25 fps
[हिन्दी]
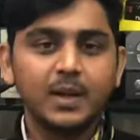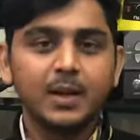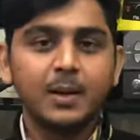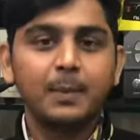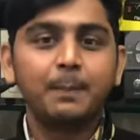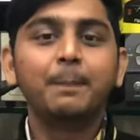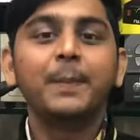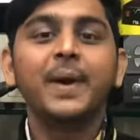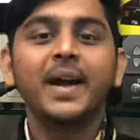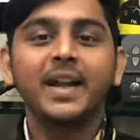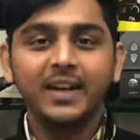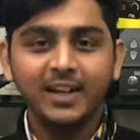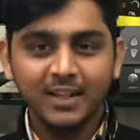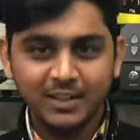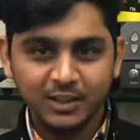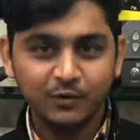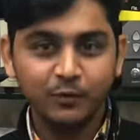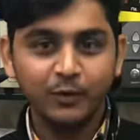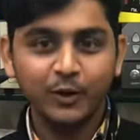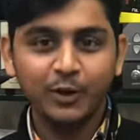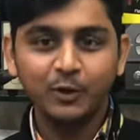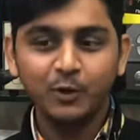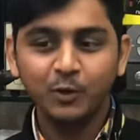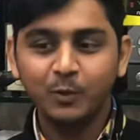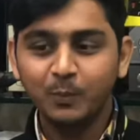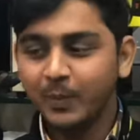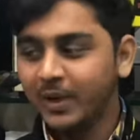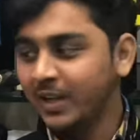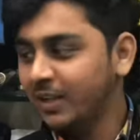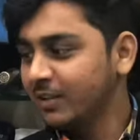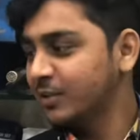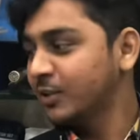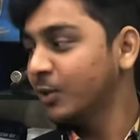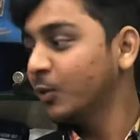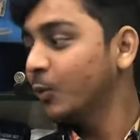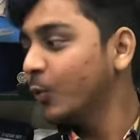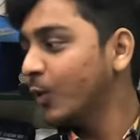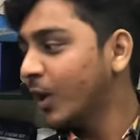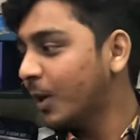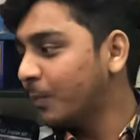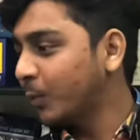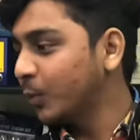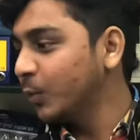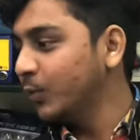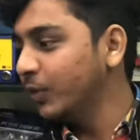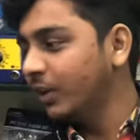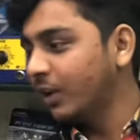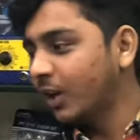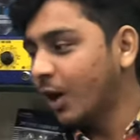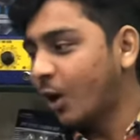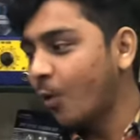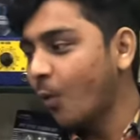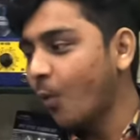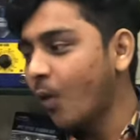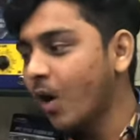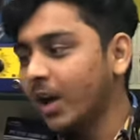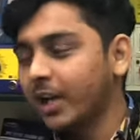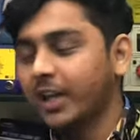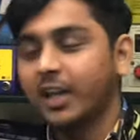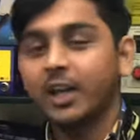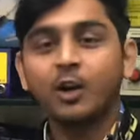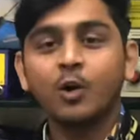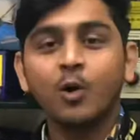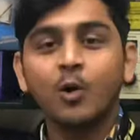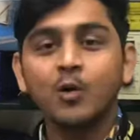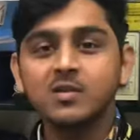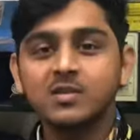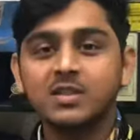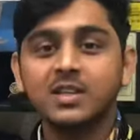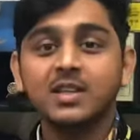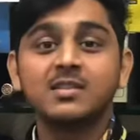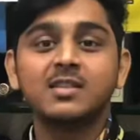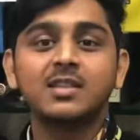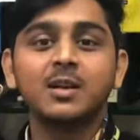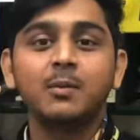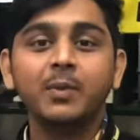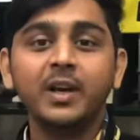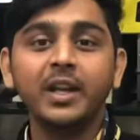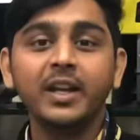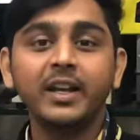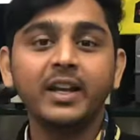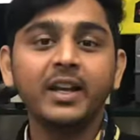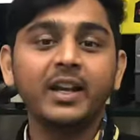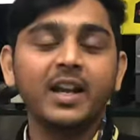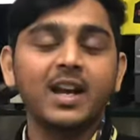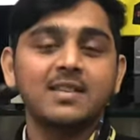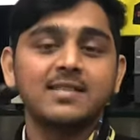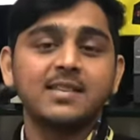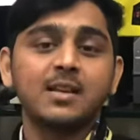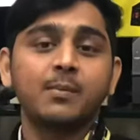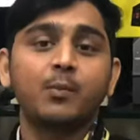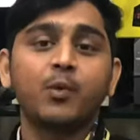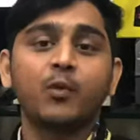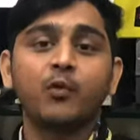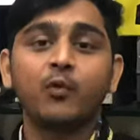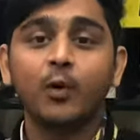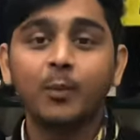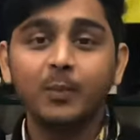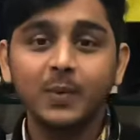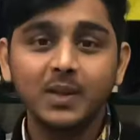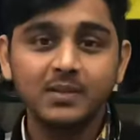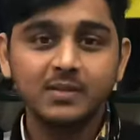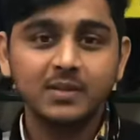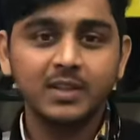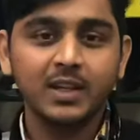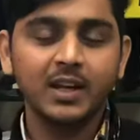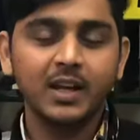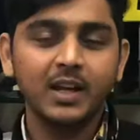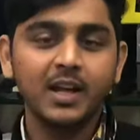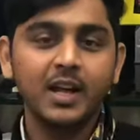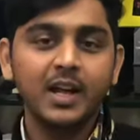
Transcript: मैं नेक्स्ट वीडियो में ज़रूर आपको दिखाऊंगा कि कौन से एस की कैसा परफॉर्मेंस है